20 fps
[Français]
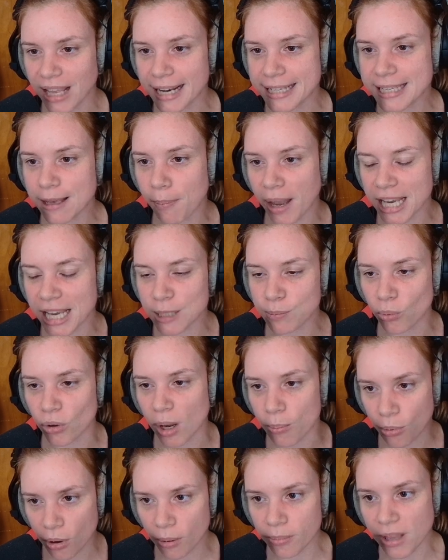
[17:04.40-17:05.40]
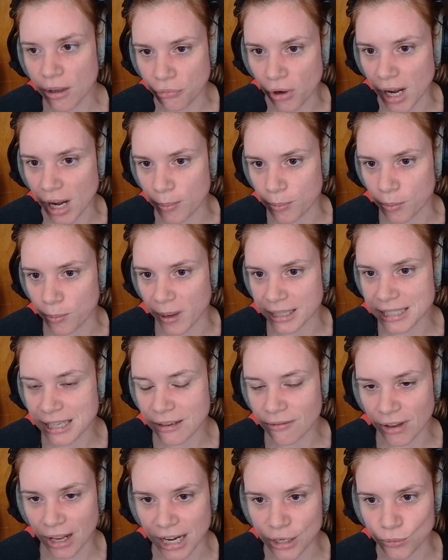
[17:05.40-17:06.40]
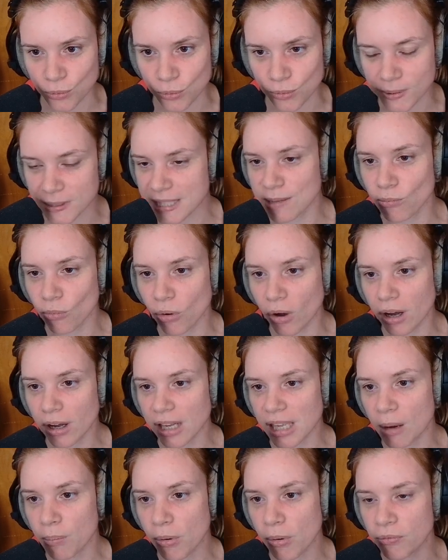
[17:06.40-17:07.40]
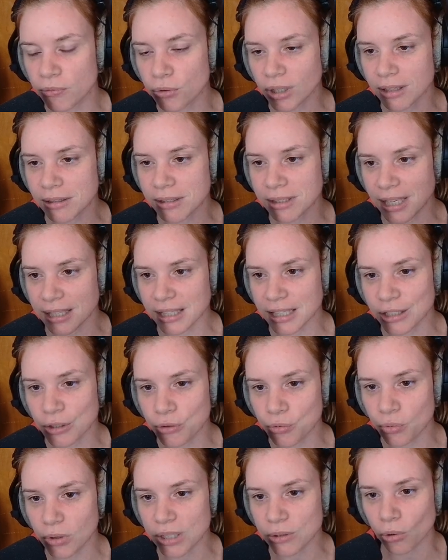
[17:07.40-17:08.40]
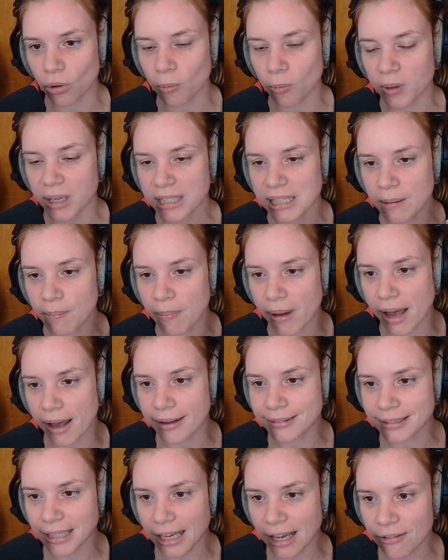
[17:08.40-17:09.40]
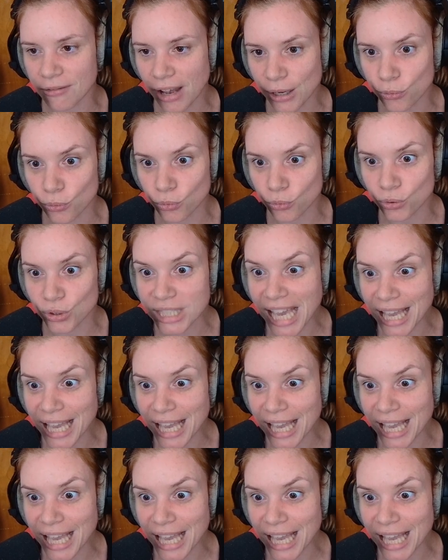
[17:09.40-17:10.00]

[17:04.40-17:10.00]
Elles apparaissent pour la première fois à la puberté vers l'âge de 6 mois et elles peuvent durer 7 à 10 jours et se reperter par intervalle de